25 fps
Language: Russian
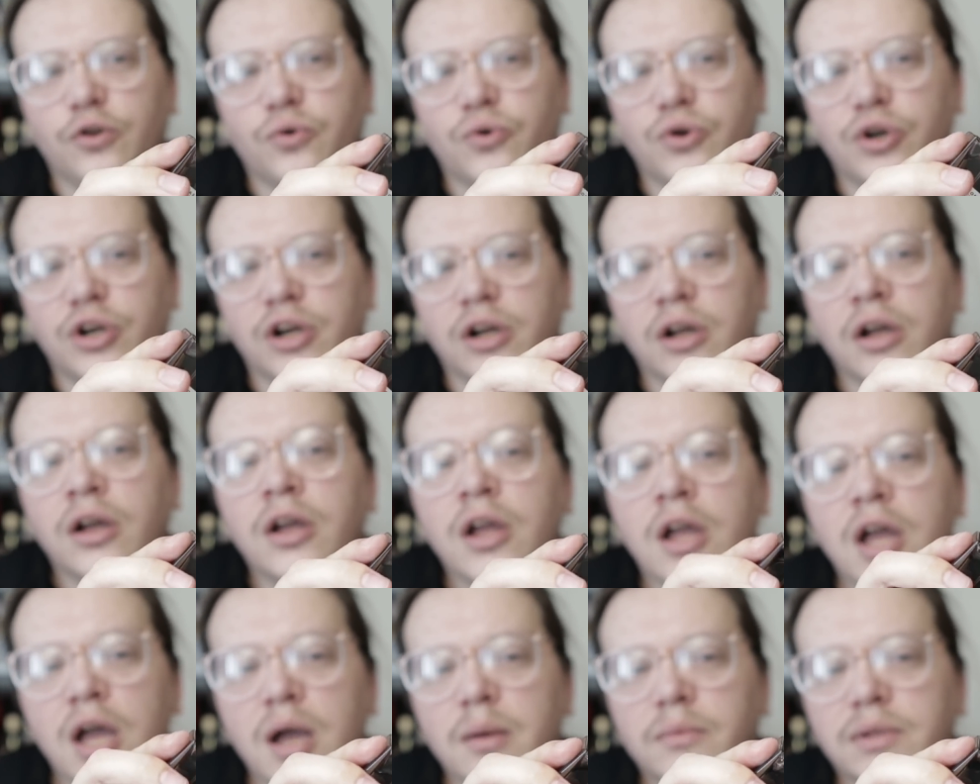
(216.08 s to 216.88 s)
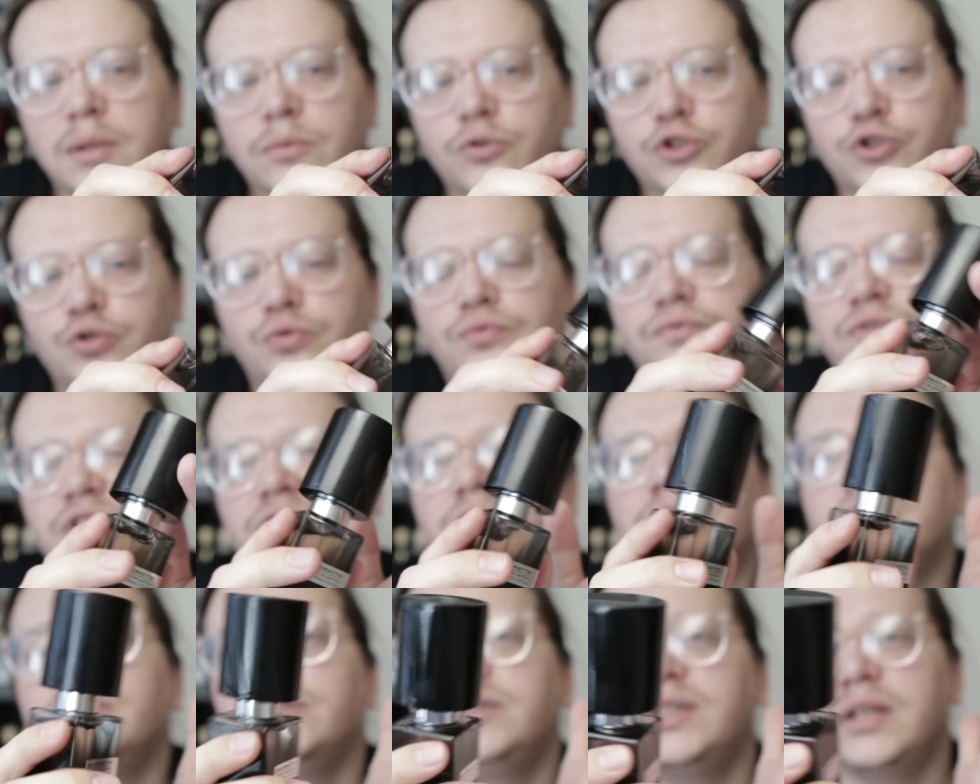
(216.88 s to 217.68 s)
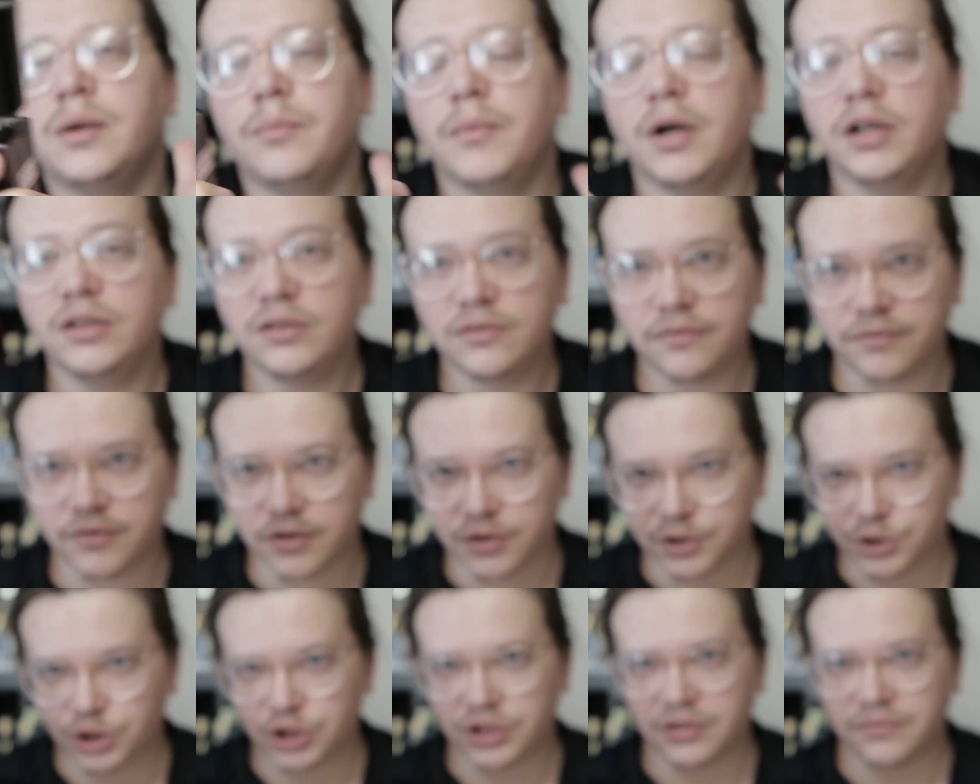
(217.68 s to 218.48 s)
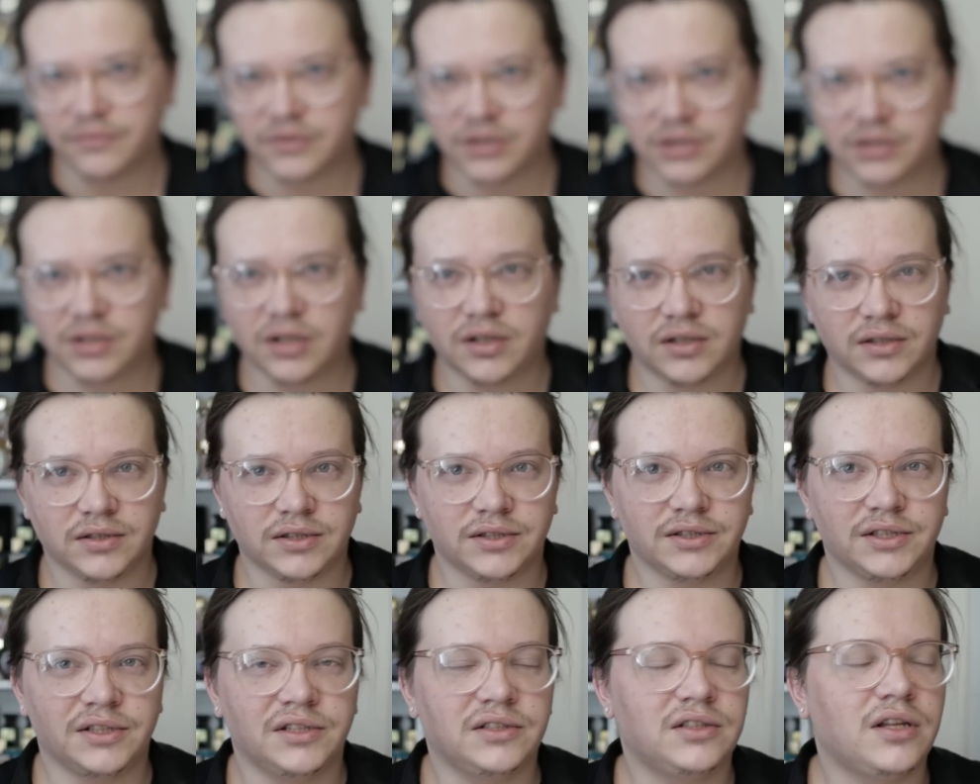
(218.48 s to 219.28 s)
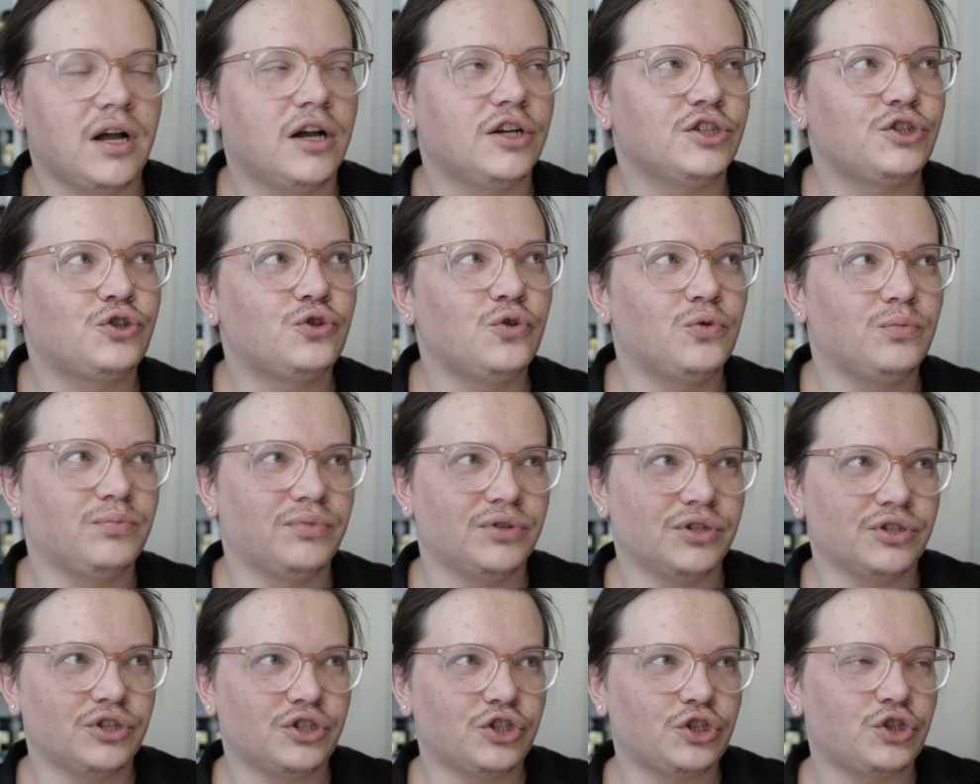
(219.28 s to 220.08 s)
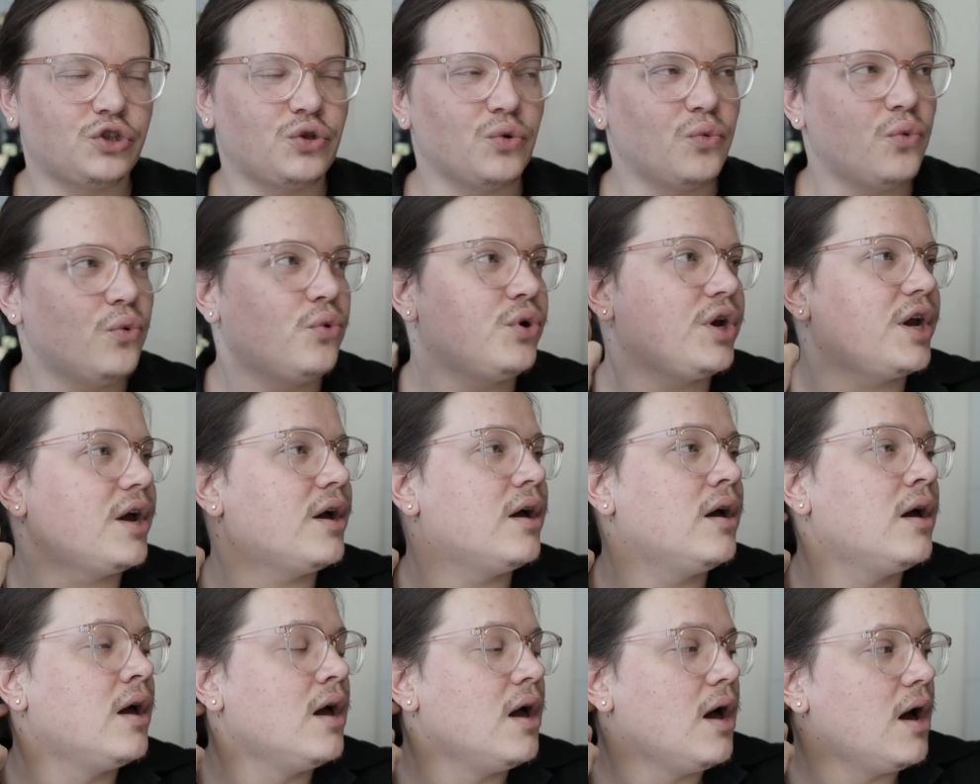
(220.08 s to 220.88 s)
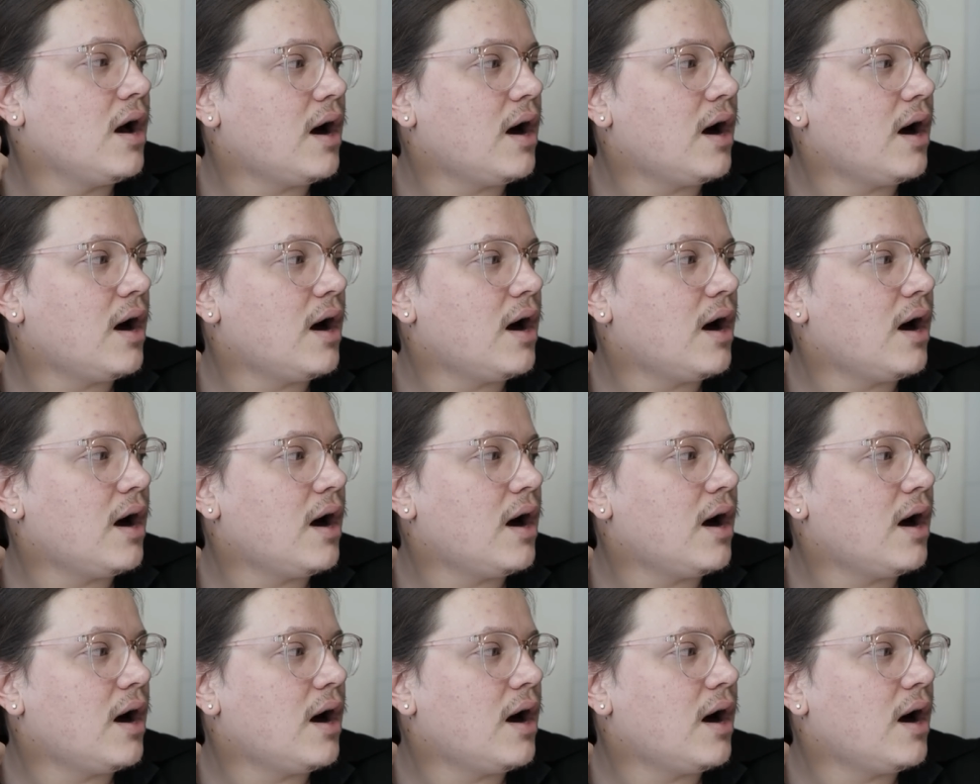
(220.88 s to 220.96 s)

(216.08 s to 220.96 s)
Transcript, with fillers: легкая, потому что у всех Носоматов крышки, вы знаете, это особая история,